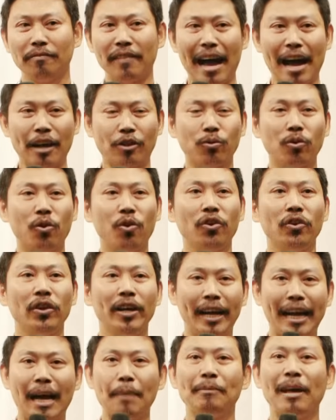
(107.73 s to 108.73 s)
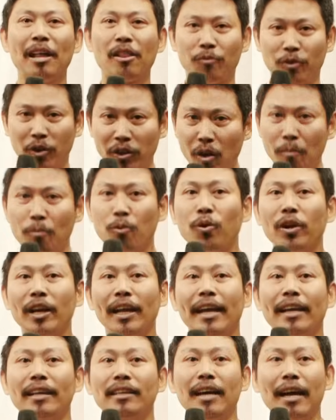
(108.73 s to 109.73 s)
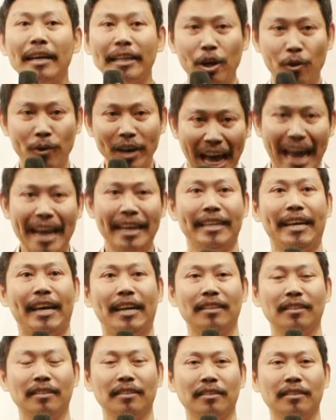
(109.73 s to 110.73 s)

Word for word: ฝากทุกคนด้วยนะครับถ้าสมมติว่าต้องพูดอะไรเรื่องเดียวกันเนี่ย